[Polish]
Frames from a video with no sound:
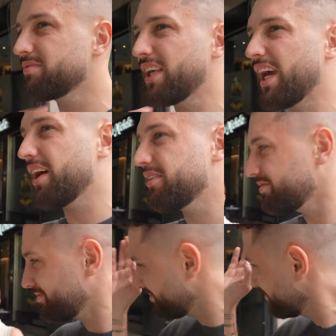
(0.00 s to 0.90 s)
Nie,
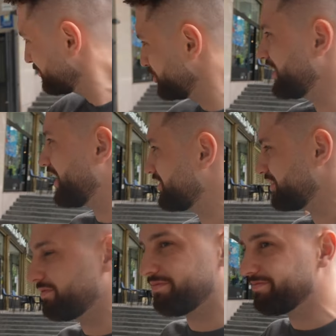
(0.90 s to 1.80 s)
chuj na to.
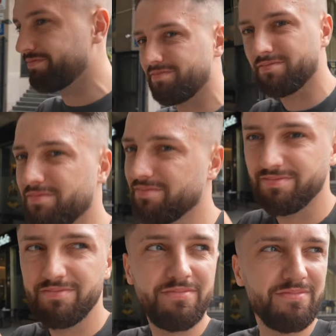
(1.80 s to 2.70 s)

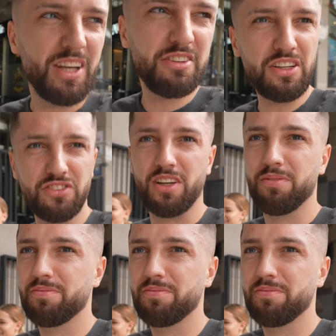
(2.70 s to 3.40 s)
Nieważne.